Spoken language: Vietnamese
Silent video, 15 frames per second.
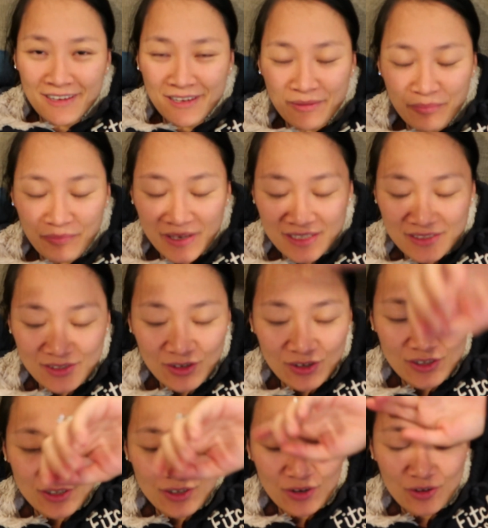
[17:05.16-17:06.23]
Ai, mẹ
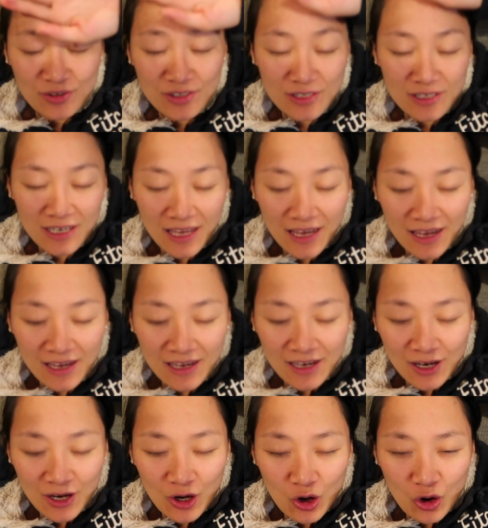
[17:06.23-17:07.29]
sói thì con như là
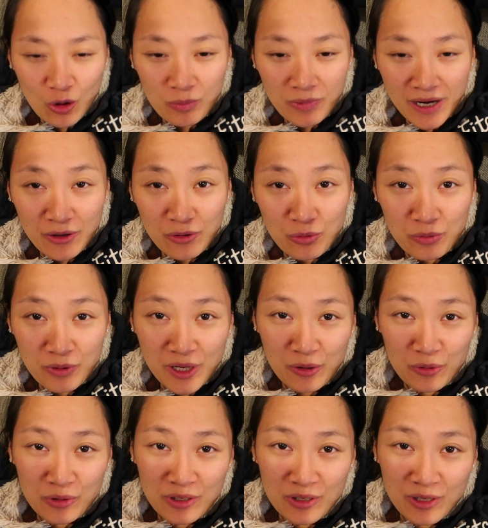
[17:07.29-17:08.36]
hôm nay đúng
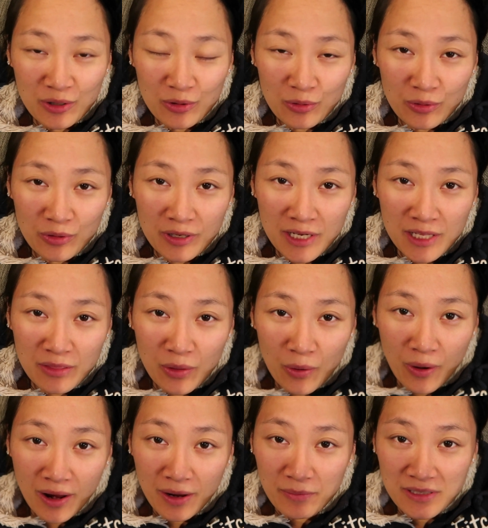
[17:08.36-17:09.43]
kiểu như kiểu điện
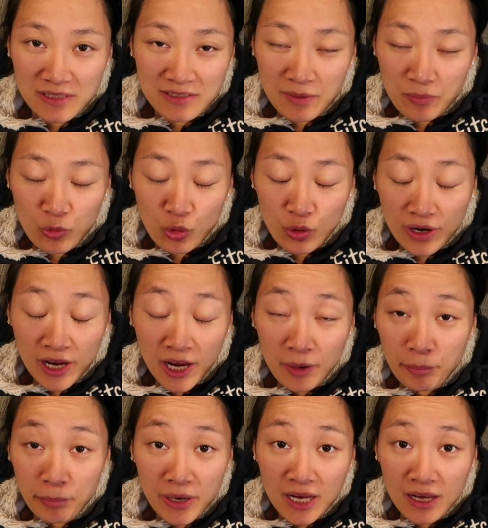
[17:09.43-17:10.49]
thoại bị sập nguồn
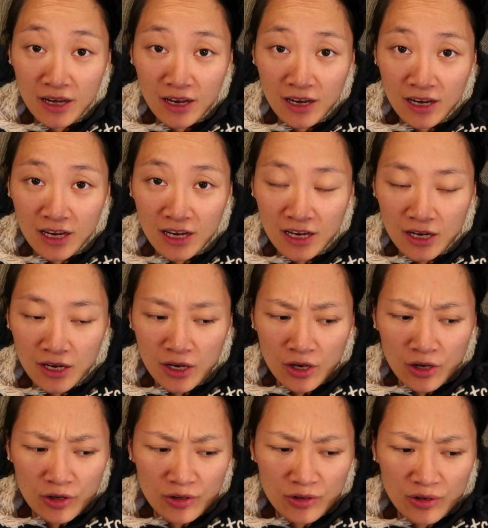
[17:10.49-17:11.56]
hết pin ấy.
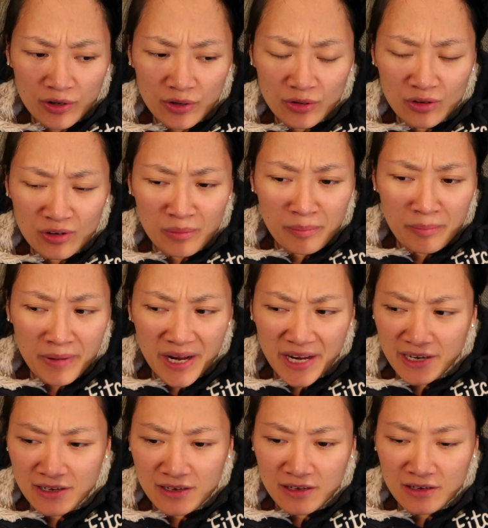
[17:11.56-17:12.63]
Người nó cứ
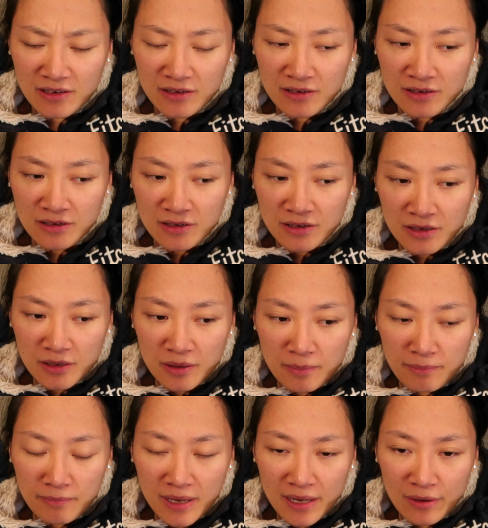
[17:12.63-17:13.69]
mệt
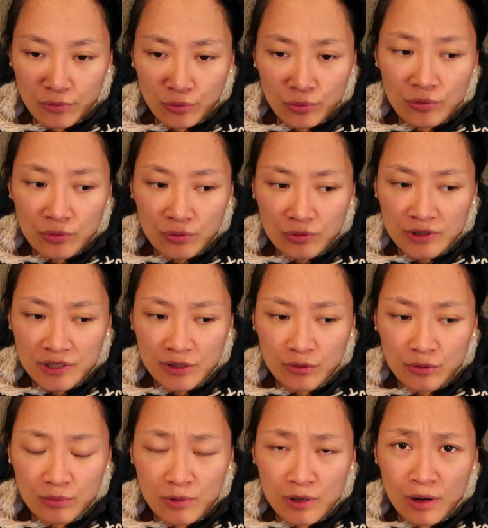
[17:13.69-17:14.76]
mà ngủ thì
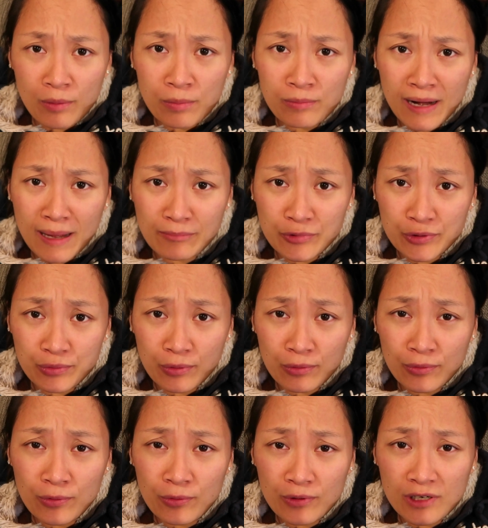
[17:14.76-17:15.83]
cũng không nằm
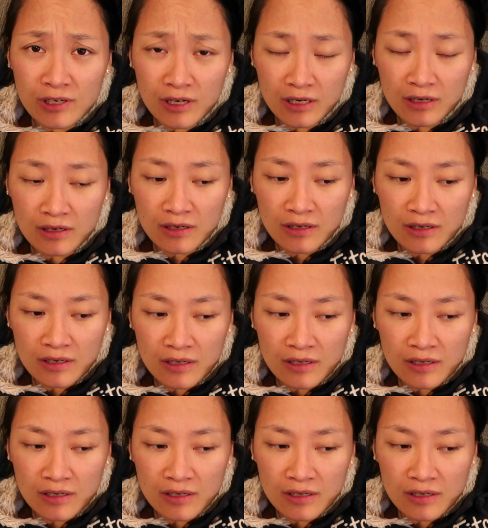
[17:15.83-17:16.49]
xuống ngủ được.